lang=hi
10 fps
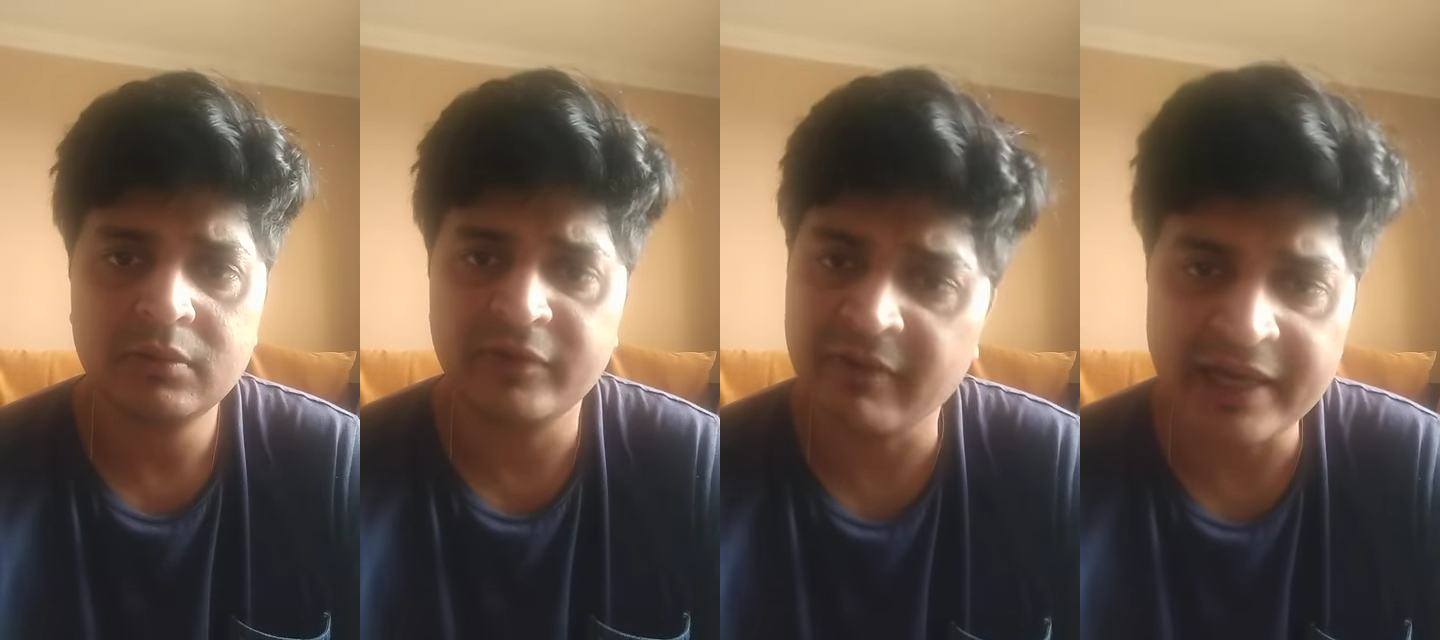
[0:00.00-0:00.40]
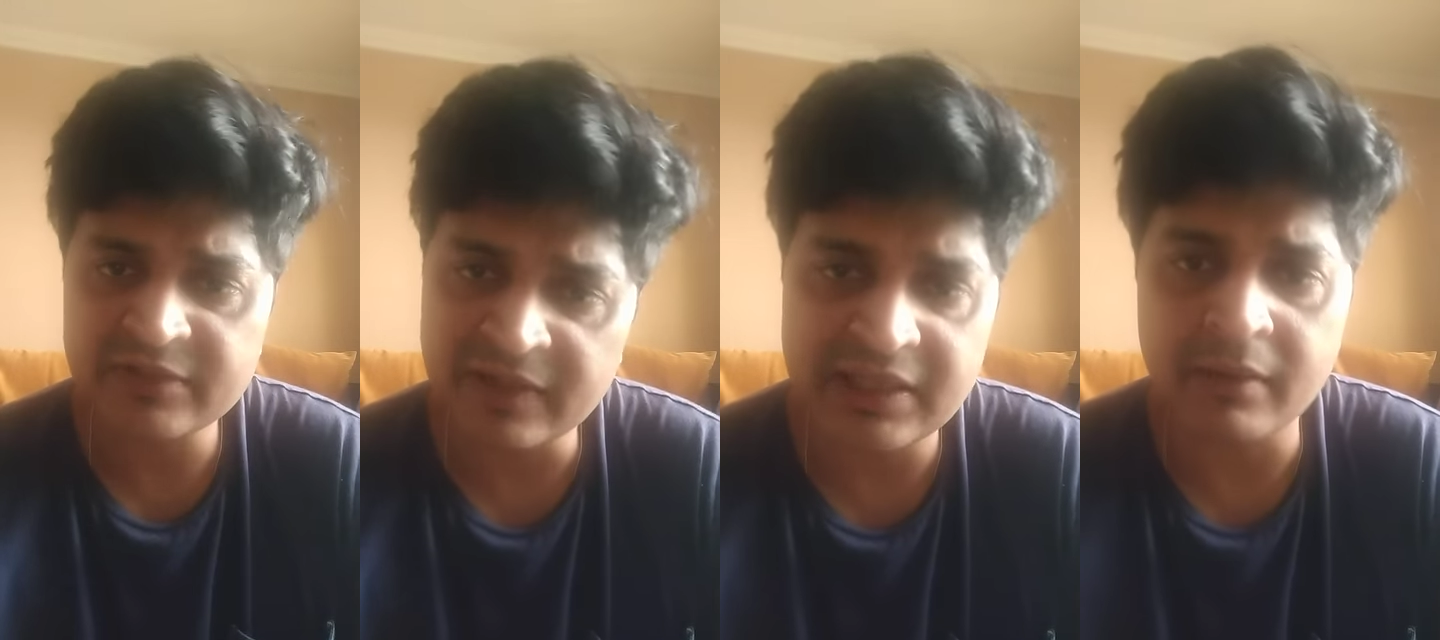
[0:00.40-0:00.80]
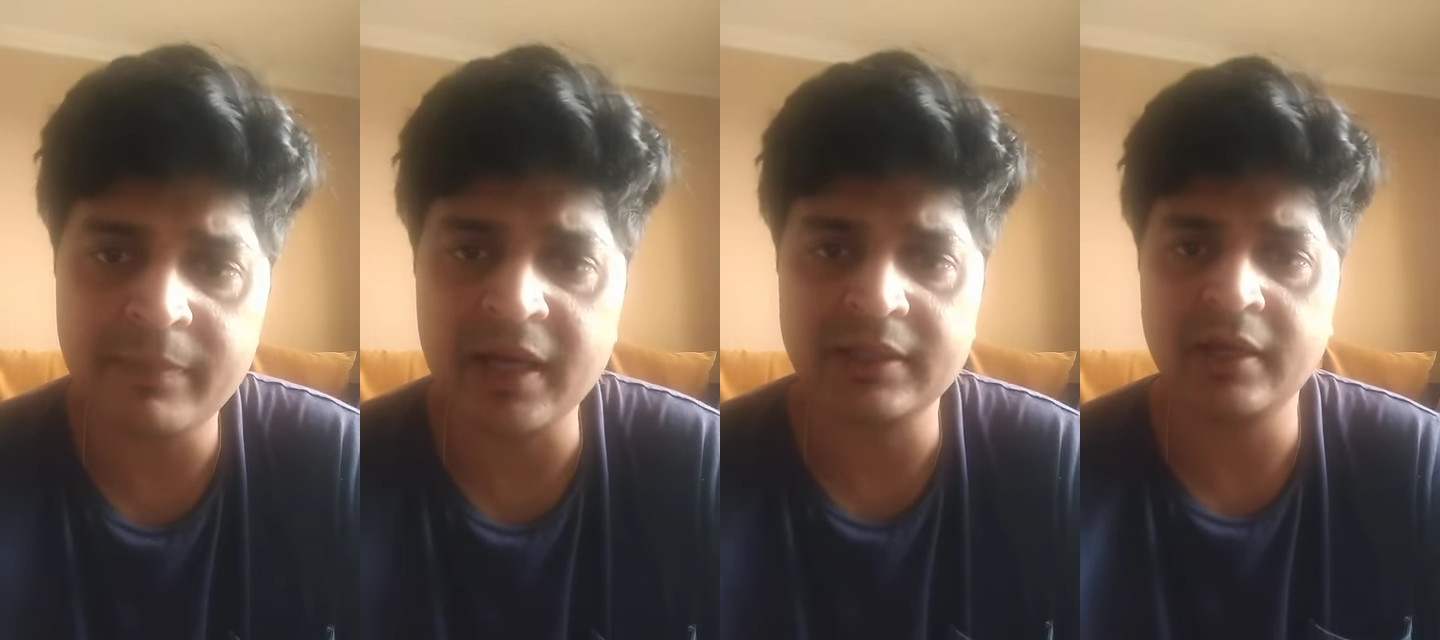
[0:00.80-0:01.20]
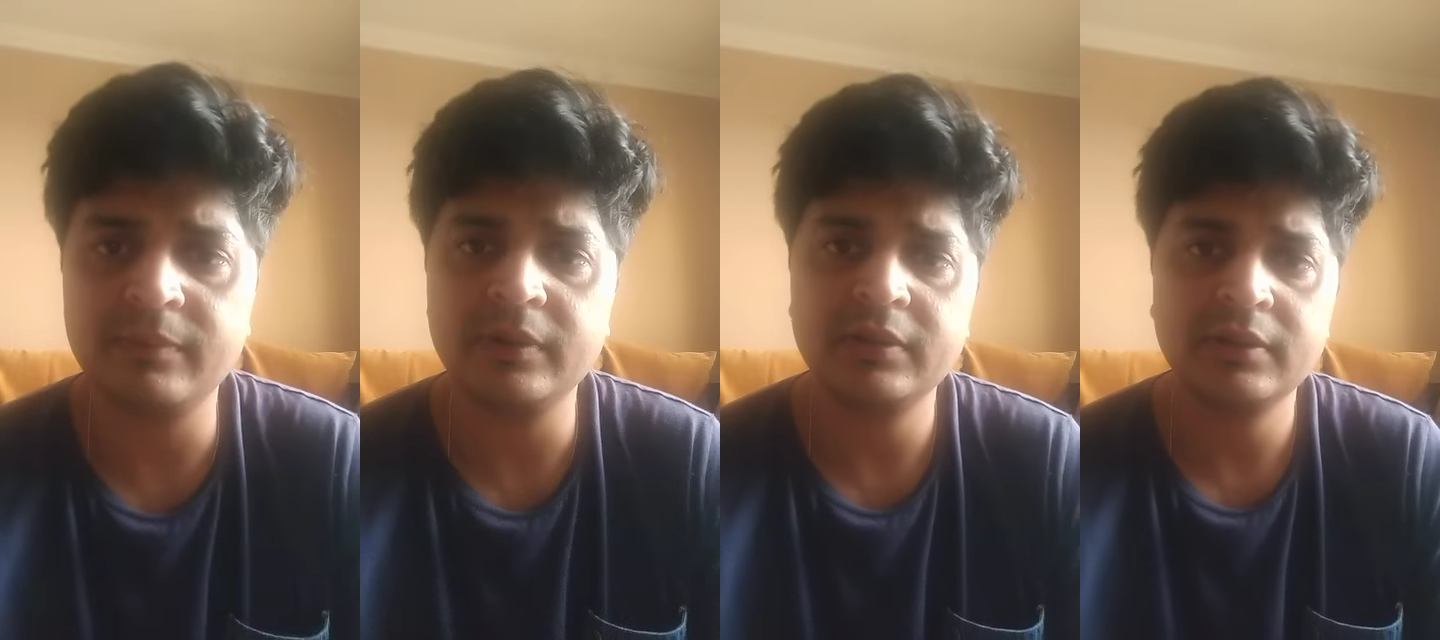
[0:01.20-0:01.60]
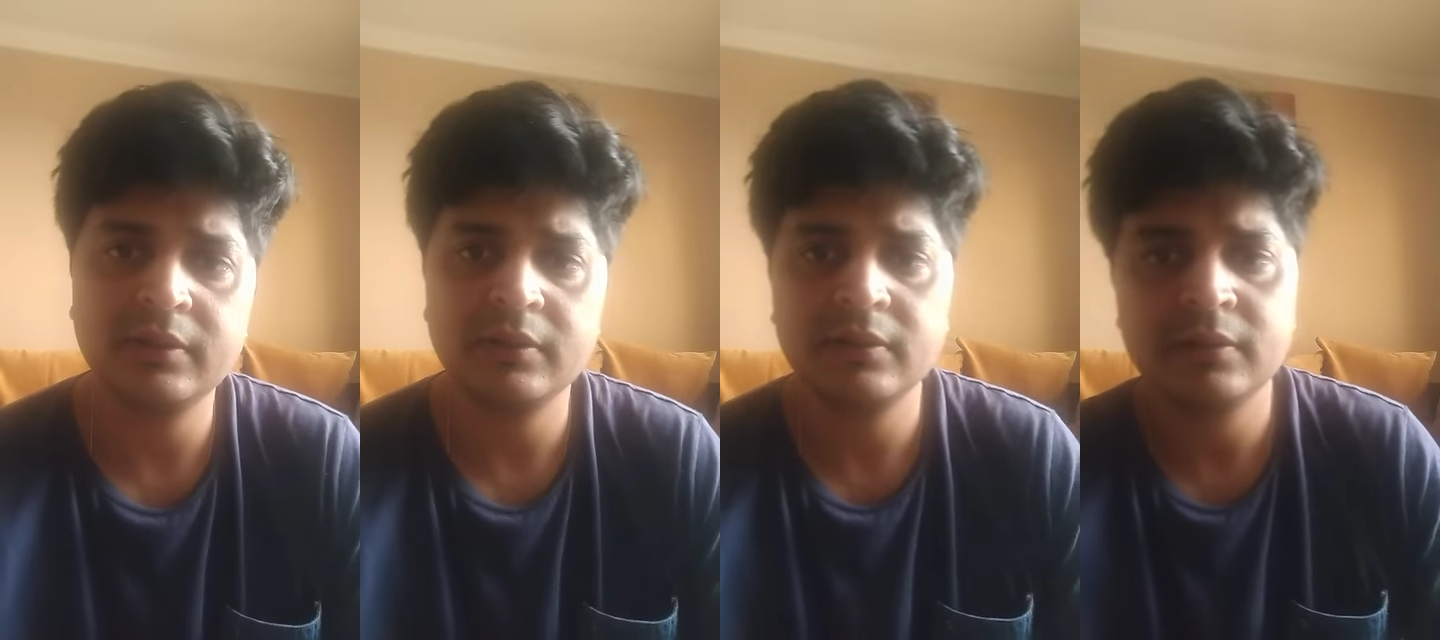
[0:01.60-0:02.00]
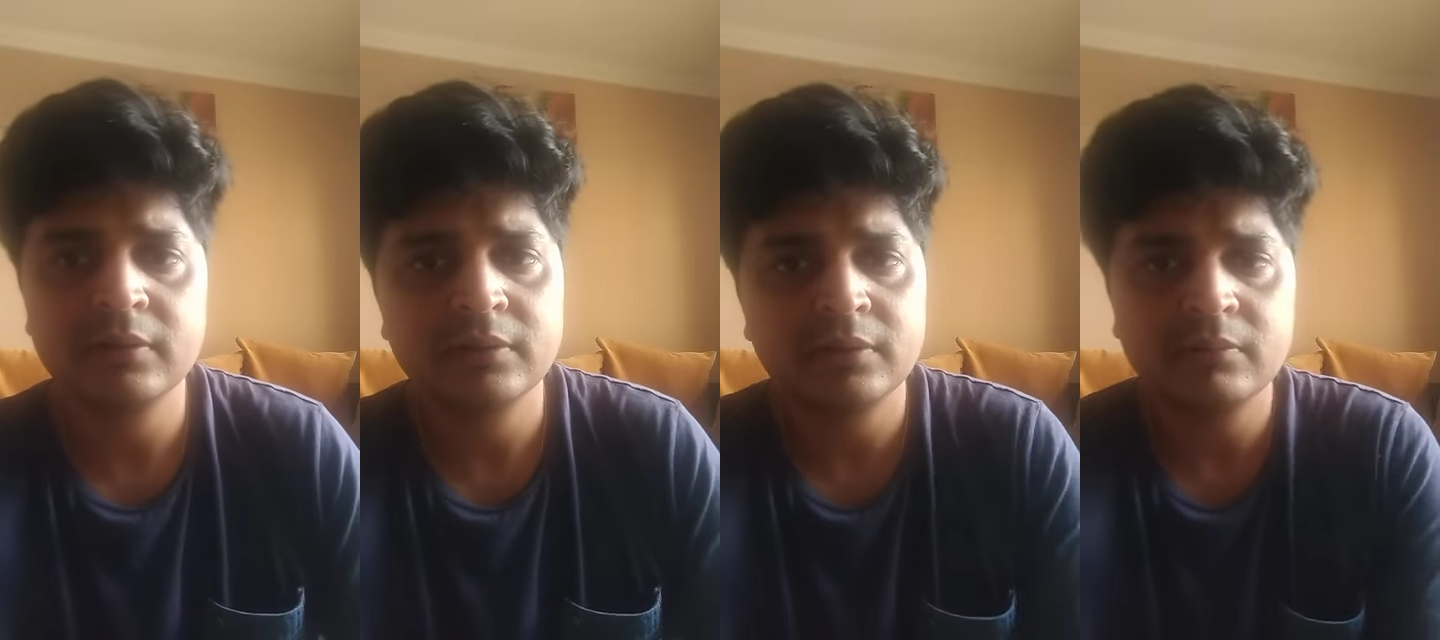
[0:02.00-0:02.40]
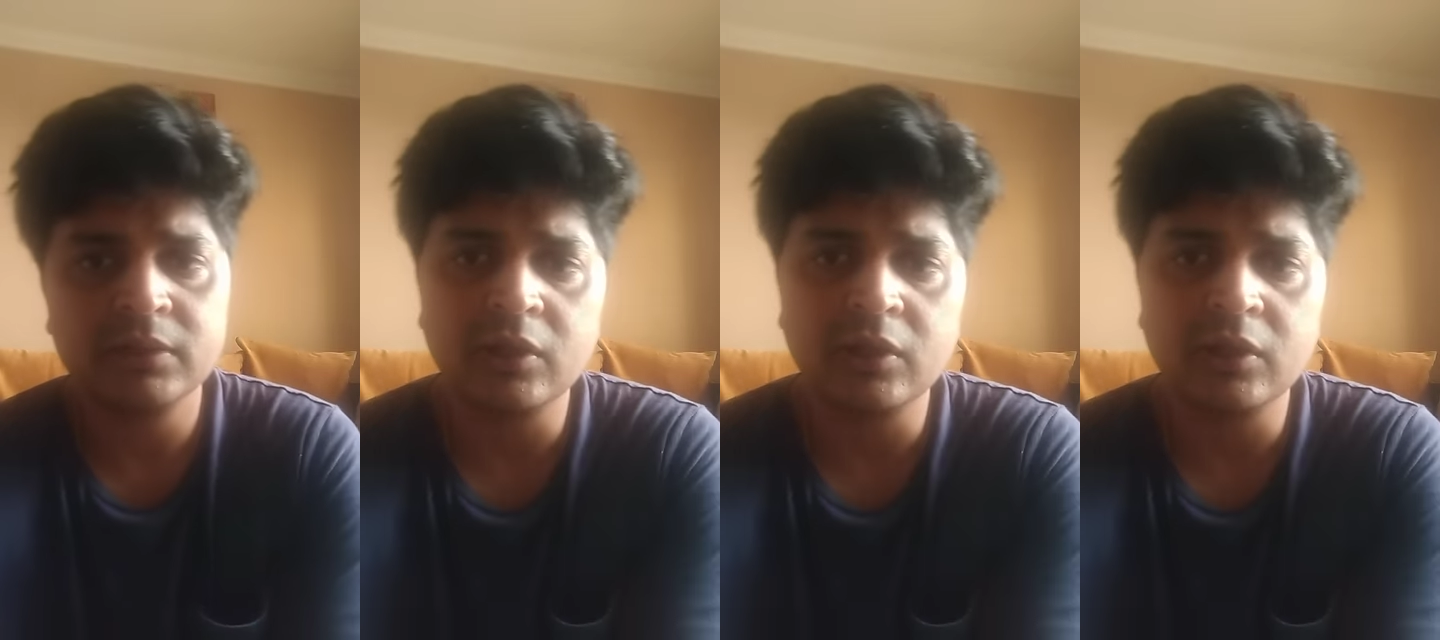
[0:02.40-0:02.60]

फिर वायरस फैलते हम पे आते हैं यहाँ पे